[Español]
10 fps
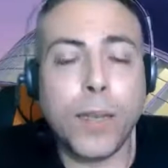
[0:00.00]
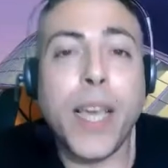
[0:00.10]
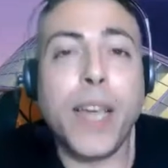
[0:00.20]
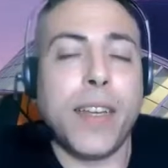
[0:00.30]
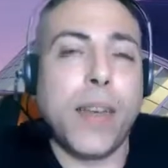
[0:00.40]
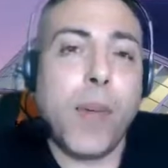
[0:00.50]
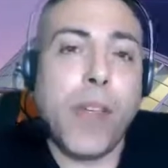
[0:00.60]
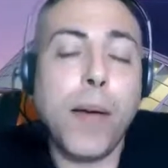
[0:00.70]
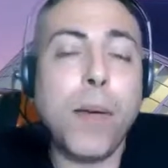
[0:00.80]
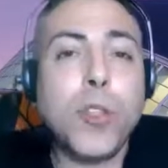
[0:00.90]
Bien,
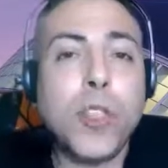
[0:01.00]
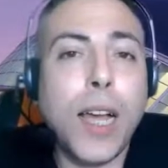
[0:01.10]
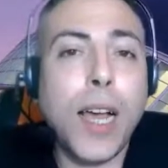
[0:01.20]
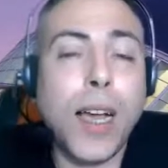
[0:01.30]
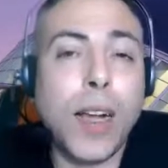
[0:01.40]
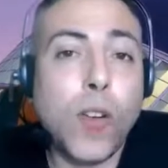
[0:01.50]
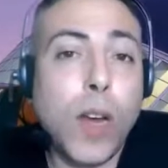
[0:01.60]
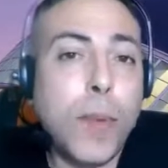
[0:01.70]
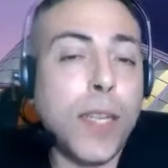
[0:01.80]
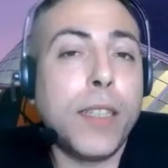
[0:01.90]
empezábamos con
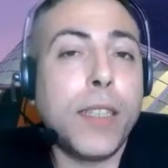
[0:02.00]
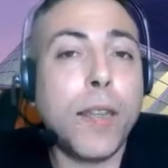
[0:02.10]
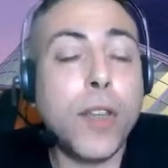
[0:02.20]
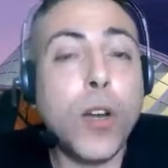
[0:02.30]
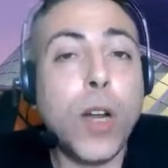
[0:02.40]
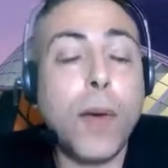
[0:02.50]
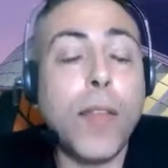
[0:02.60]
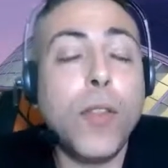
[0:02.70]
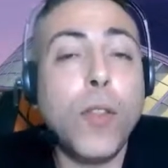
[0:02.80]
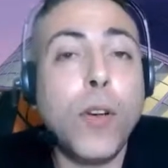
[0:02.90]
la presentación
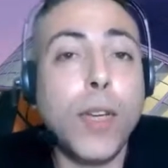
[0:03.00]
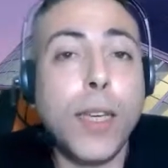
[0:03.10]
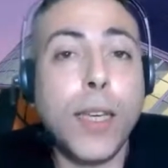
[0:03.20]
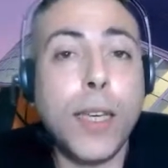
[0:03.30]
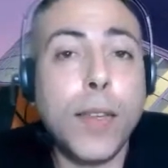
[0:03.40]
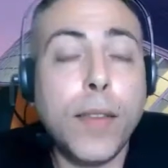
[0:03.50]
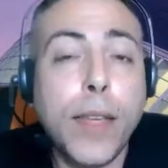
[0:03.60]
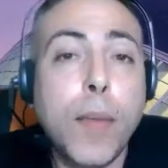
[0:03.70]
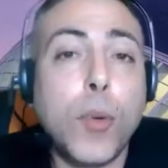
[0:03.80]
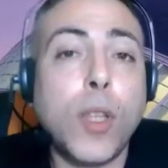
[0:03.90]
hablando eh,
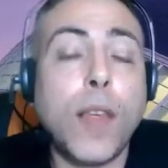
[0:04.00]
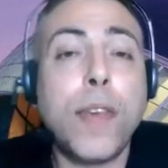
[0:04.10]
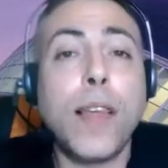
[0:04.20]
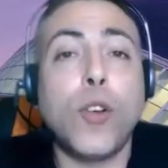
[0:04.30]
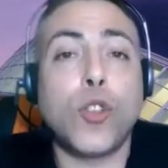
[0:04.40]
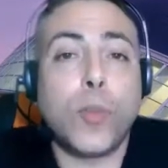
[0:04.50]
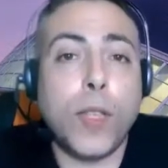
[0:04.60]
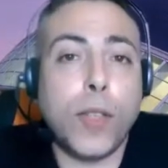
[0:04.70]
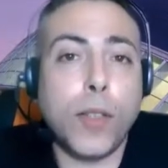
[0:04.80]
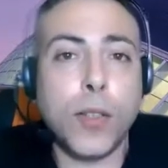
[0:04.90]
de la importancia de los
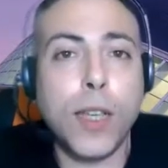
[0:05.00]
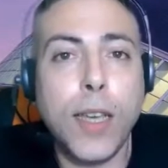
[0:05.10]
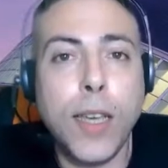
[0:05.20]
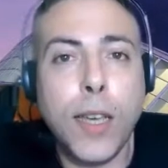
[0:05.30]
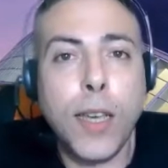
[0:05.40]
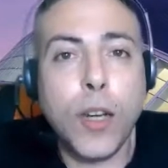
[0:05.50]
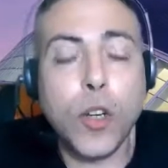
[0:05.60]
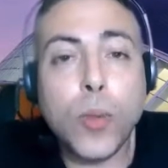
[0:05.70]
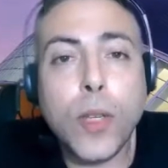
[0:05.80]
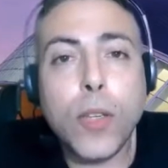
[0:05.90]
vídeos.
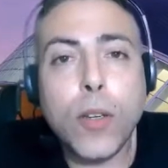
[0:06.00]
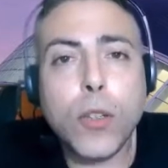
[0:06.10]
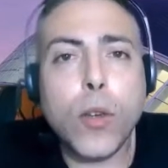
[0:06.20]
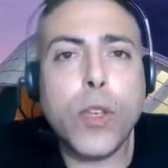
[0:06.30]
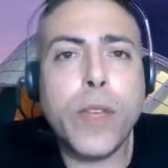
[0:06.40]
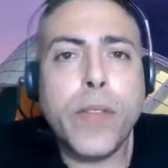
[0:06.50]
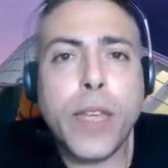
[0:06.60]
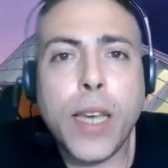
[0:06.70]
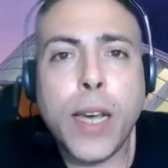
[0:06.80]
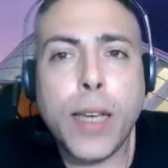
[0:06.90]
Los vídeos hoy en
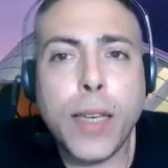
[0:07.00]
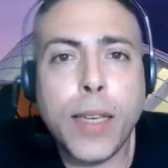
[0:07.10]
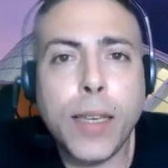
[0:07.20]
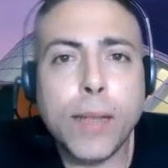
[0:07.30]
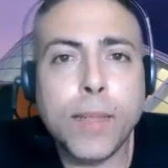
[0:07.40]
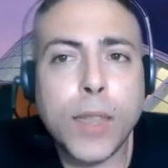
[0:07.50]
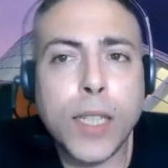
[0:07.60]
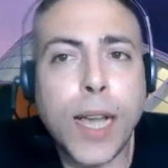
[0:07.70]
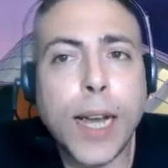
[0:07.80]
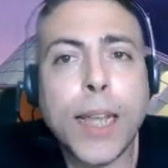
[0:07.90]
día eh,
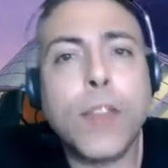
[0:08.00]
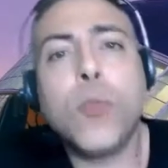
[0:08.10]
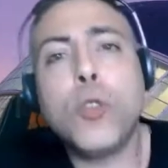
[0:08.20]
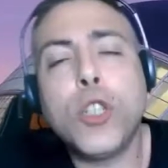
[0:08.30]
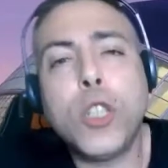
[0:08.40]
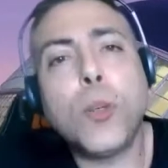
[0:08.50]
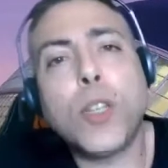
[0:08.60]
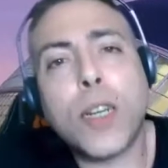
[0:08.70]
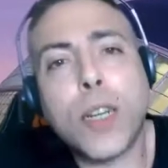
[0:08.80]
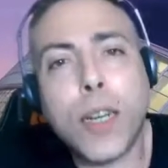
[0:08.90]
están ganando muchísimo
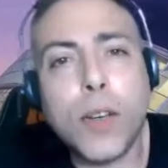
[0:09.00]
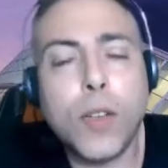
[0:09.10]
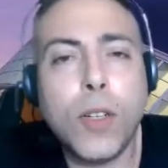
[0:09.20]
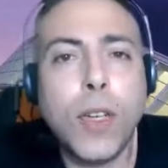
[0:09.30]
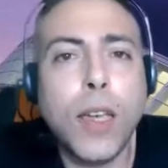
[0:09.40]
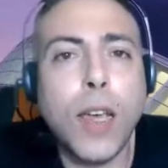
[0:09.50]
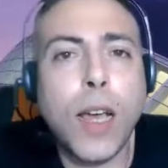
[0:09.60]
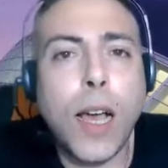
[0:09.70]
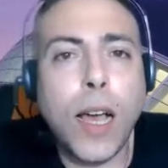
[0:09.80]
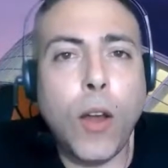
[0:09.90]
terreno
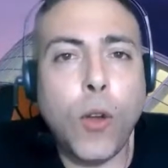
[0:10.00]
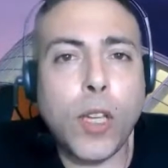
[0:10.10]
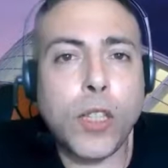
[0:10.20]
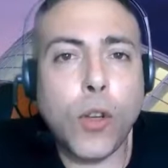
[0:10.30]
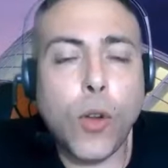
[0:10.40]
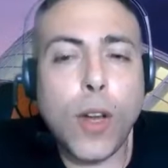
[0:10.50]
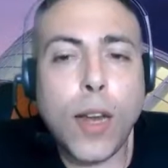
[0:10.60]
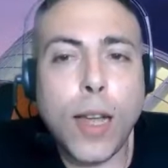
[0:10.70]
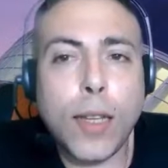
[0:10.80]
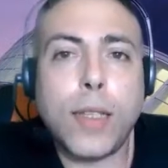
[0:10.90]
a lo que son
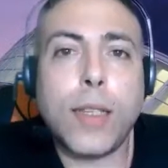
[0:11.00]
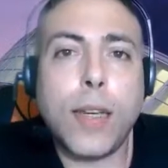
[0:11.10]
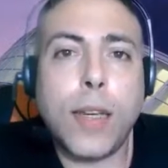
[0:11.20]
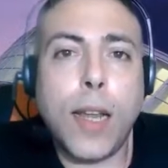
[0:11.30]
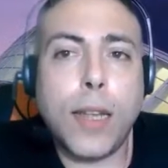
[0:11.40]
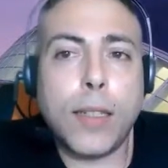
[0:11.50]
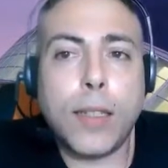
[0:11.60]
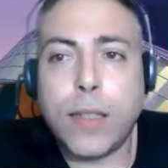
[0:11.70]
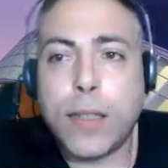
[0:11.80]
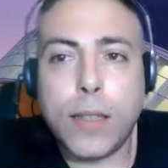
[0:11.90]
las,
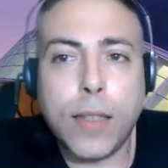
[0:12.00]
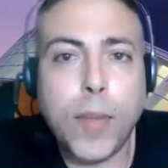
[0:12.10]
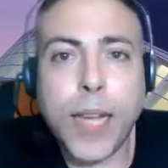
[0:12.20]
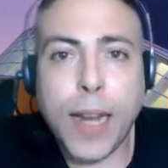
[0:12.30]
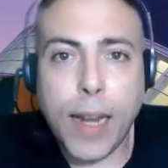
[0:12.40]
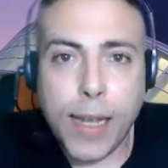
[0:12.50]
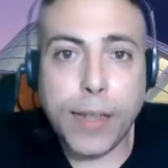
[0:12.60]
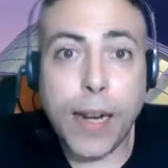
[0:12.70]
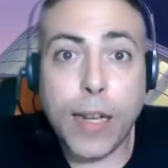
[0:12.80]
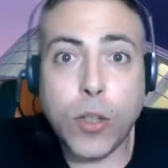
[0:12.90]
las típicas
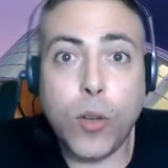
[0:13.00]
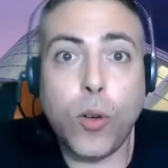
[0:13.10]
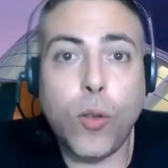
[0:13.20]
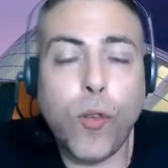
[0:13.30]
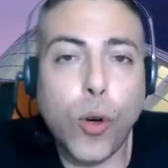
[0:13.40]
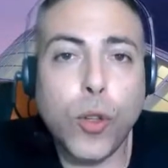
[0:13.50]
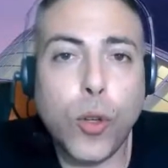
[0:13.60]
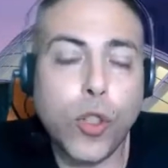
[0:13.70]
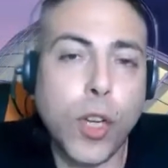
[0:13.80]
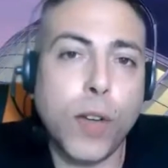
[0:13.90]
letras o
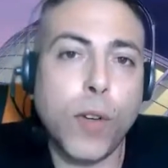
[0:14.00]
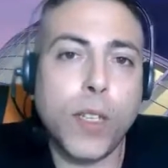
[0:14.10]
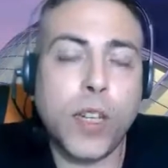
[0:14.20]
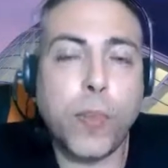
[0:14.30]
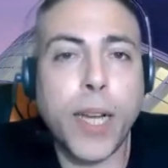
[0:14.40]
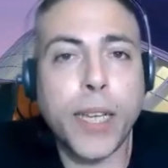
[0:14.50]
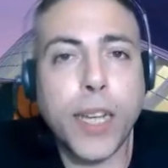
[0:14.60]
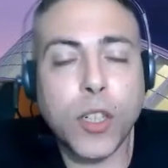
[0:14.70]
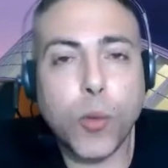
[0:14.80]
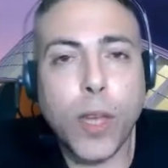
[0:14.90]
fotos en nuestras
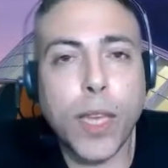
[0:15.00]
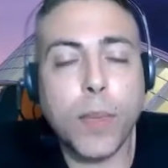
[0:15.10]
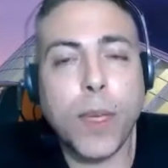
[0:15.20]
páginas web,